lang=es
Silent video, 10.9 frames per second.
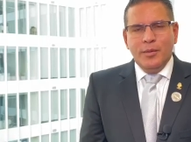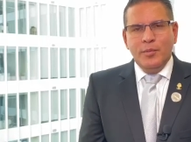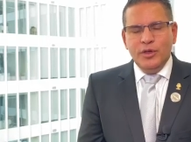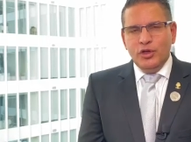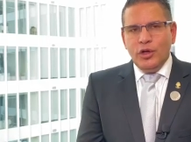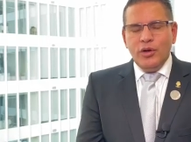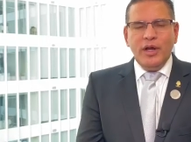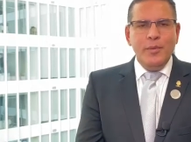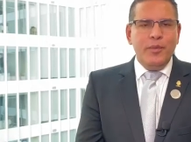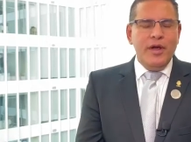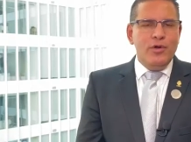Bueno, yo creo que
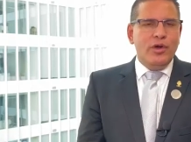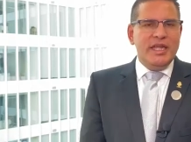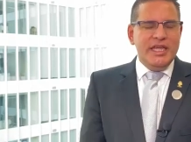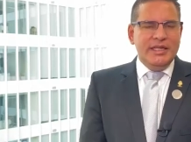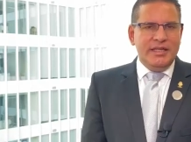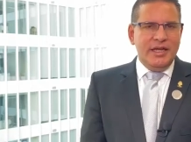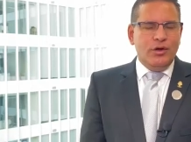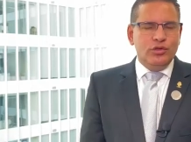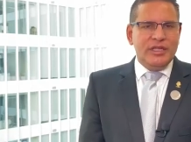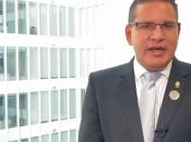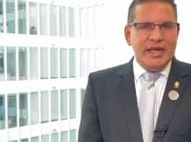el pueblo creyente de
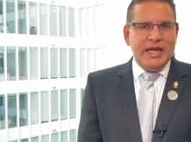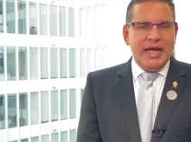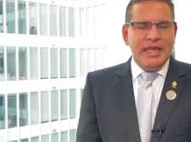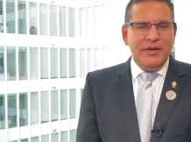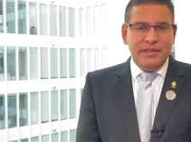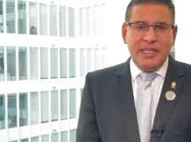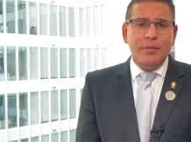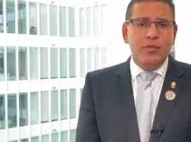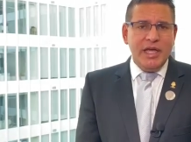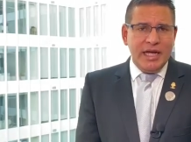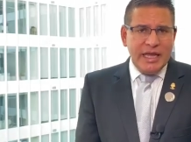Costa Rica debe estar
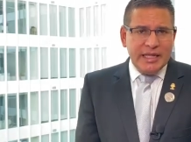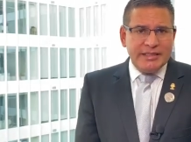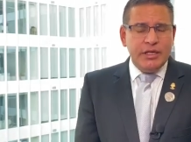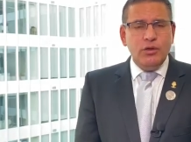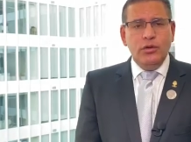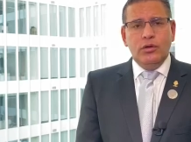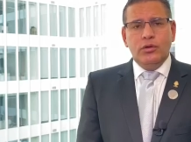muy agradecido